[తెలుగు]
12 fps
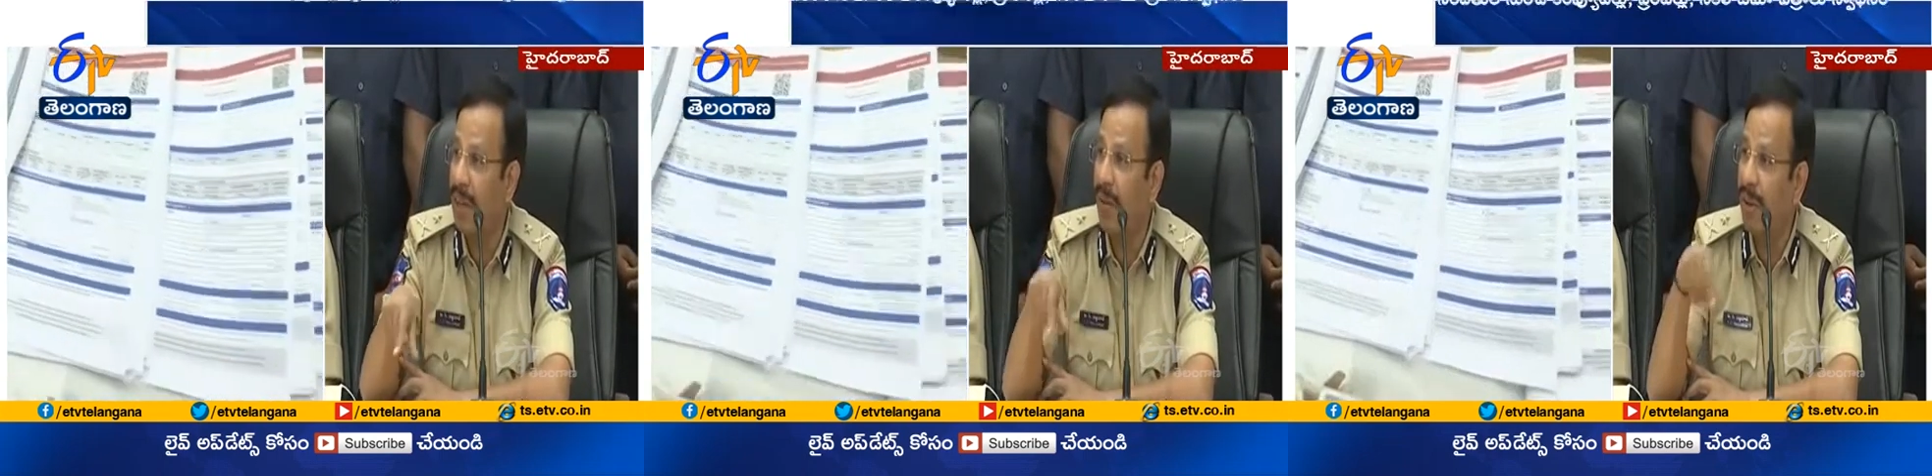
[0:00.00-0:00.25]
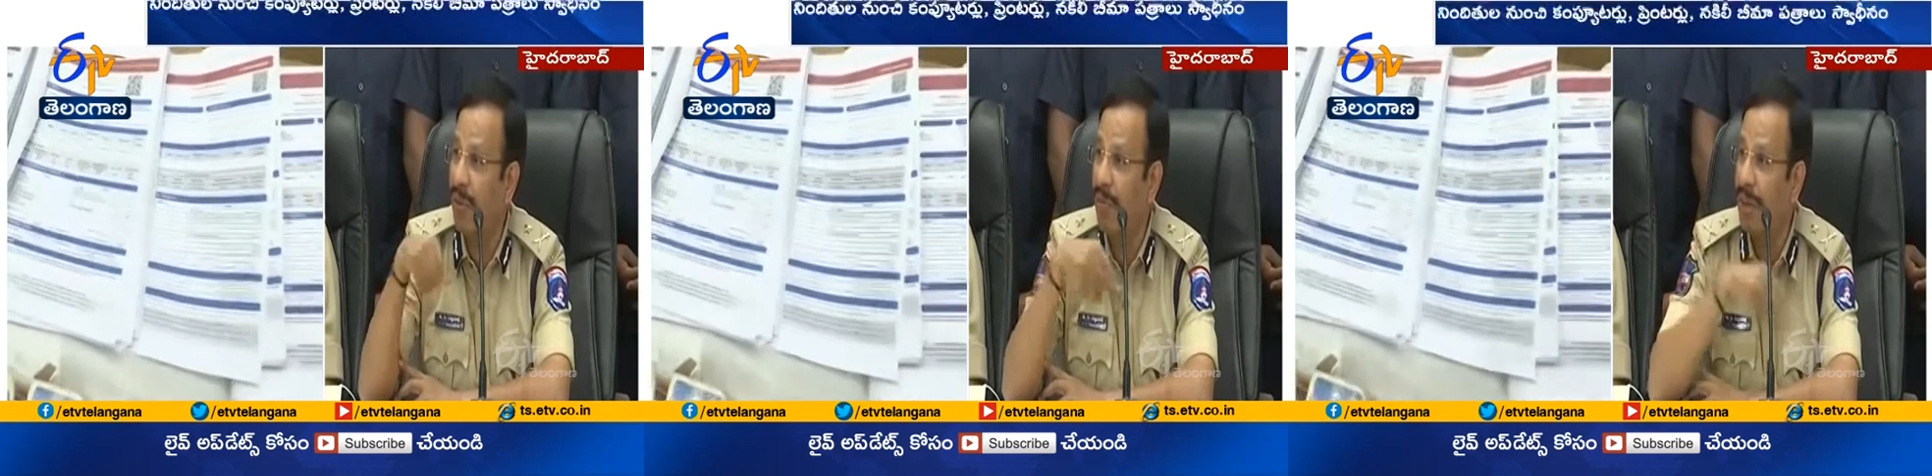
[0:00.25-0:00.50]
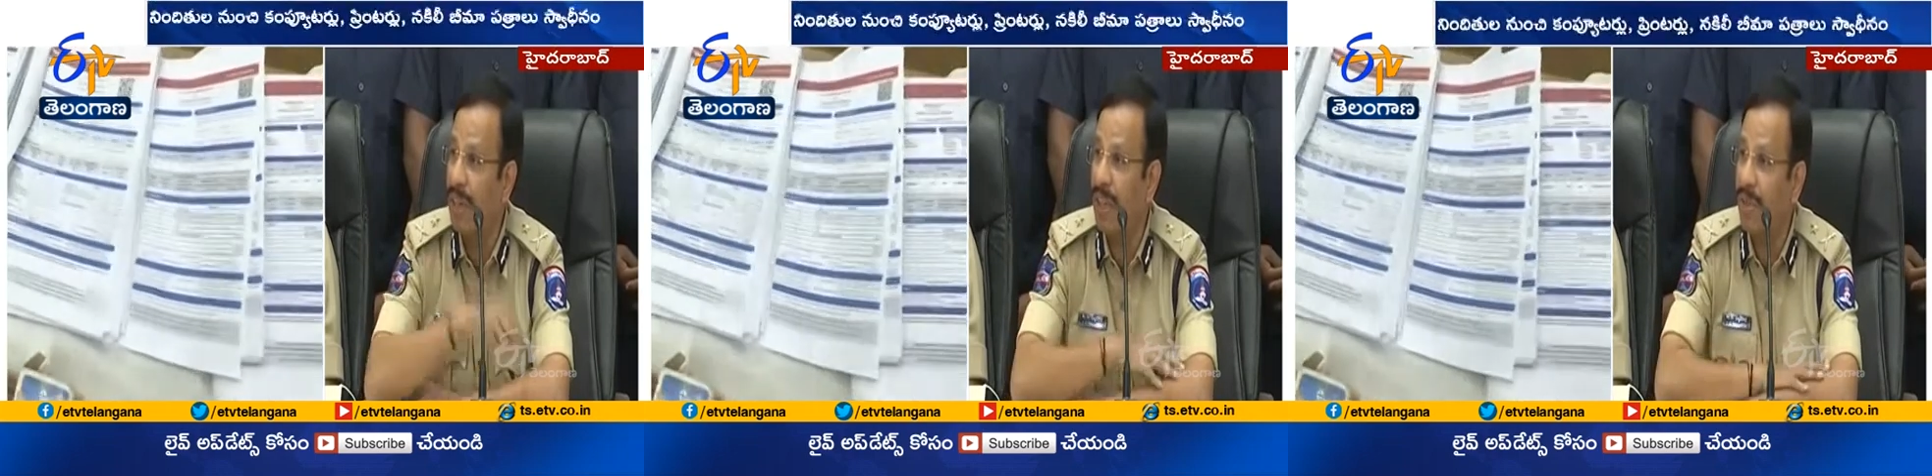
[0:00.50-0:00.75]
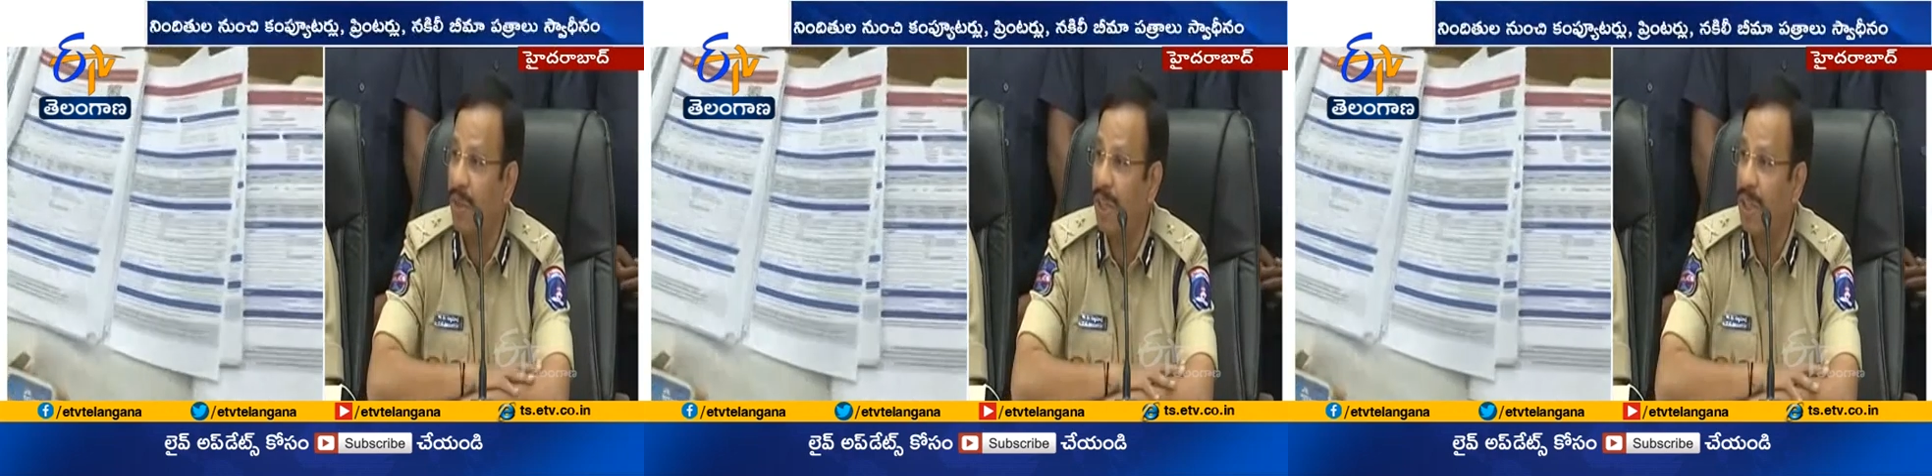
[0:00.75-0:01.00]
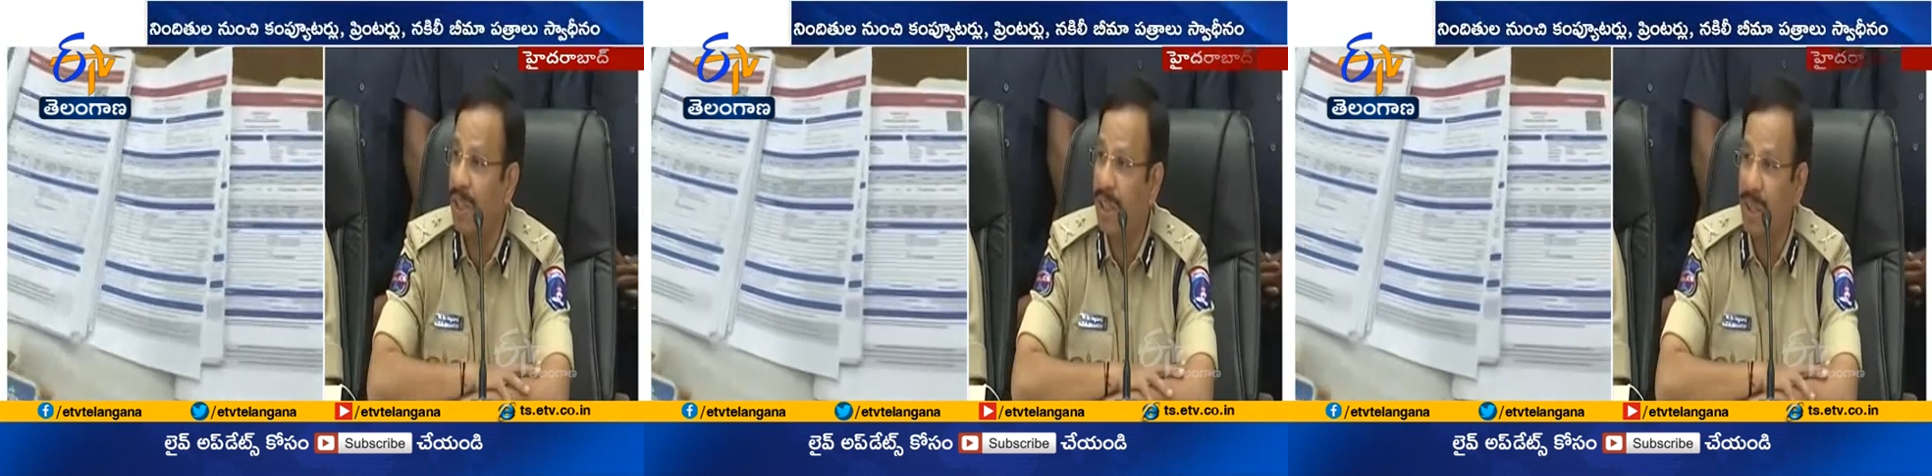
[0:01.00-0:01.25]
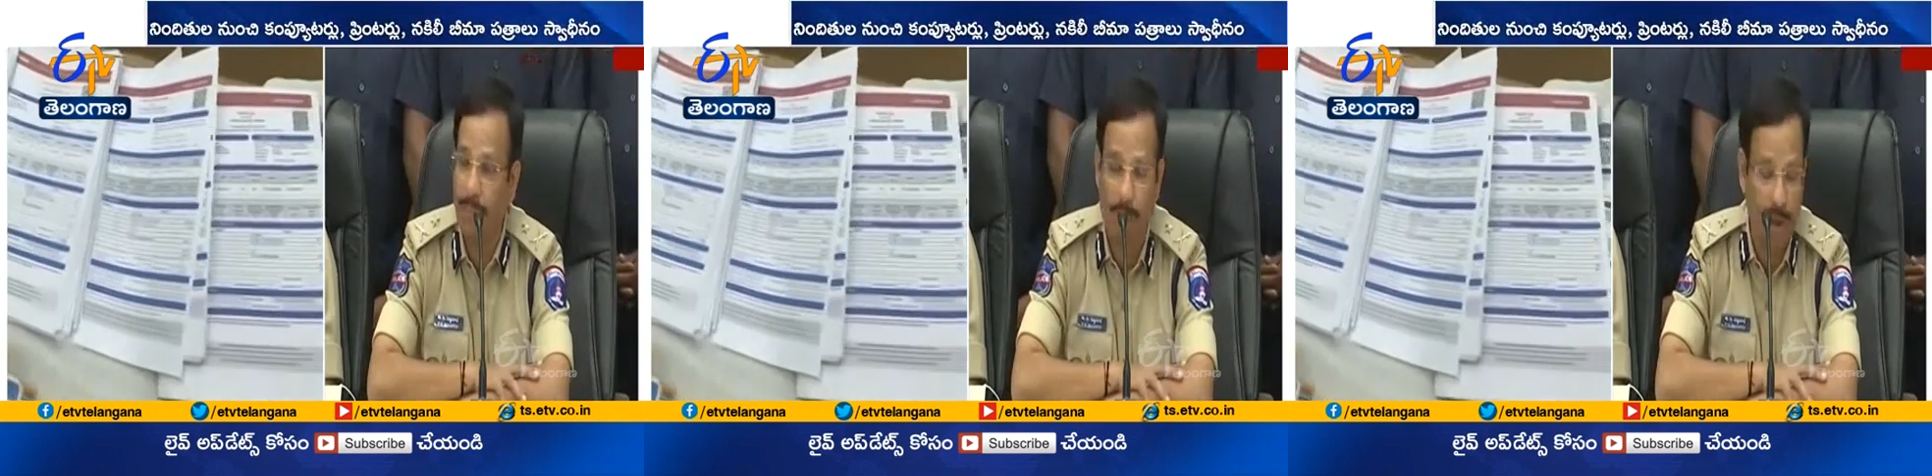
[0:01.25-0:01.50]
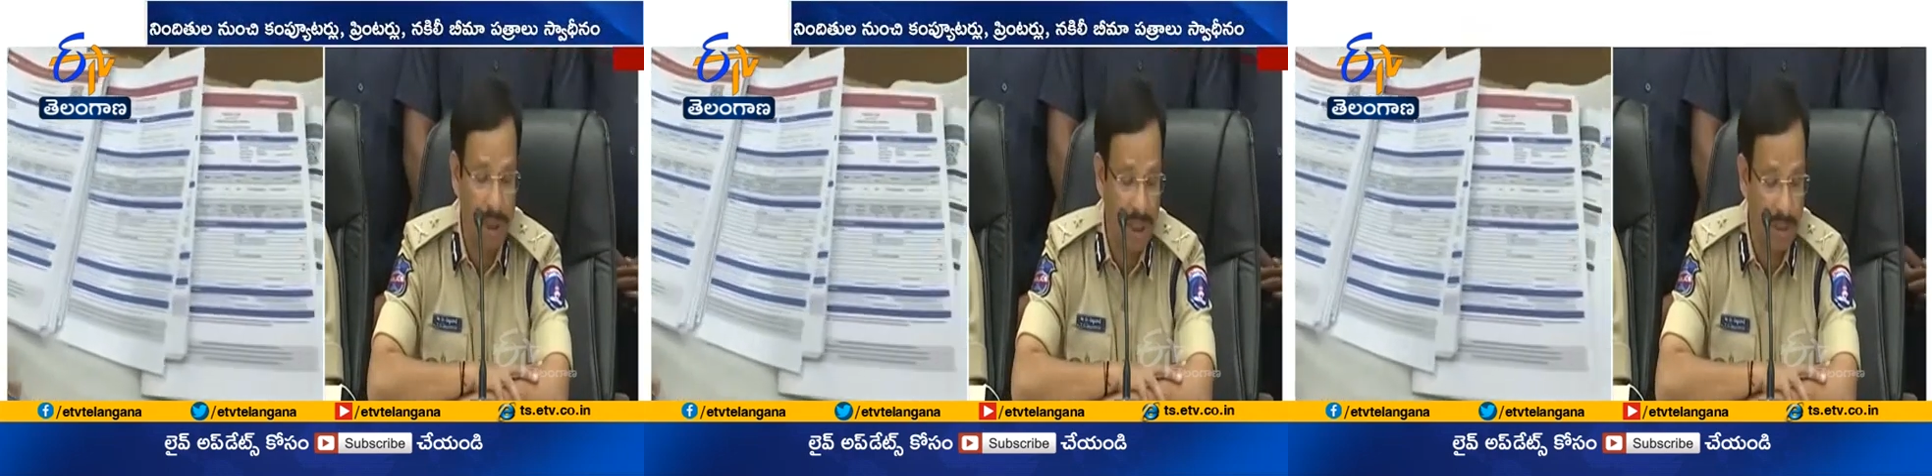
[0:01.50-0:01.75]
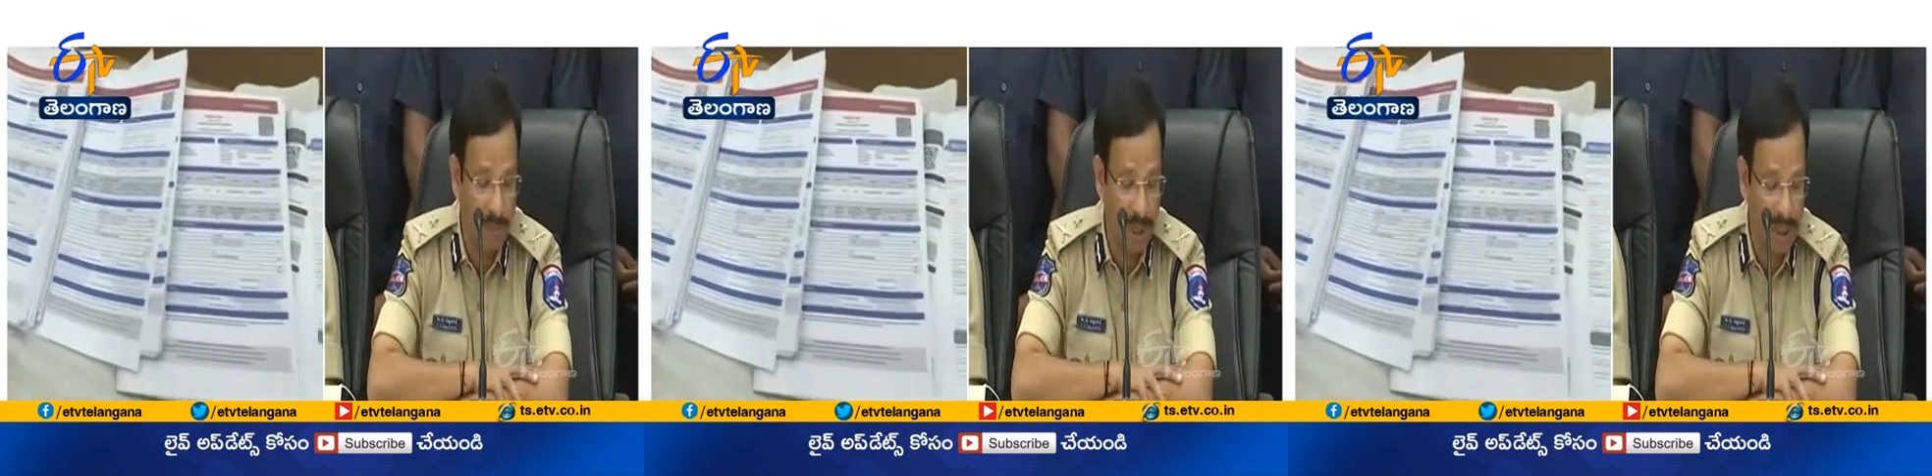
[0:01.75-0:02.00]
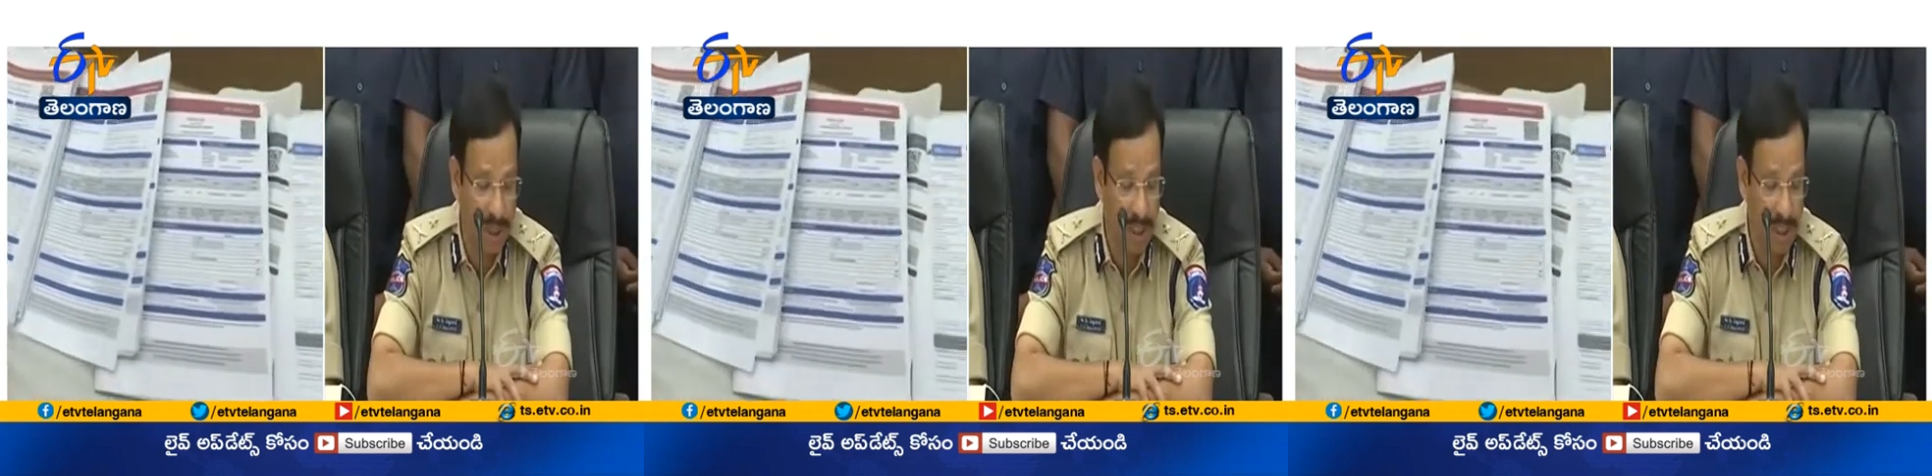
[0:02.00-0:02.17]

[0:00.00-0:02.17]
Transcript: ఒక ఫేక్ ఇన్సూరెన్స్ పాలసీస్ ప్రింట్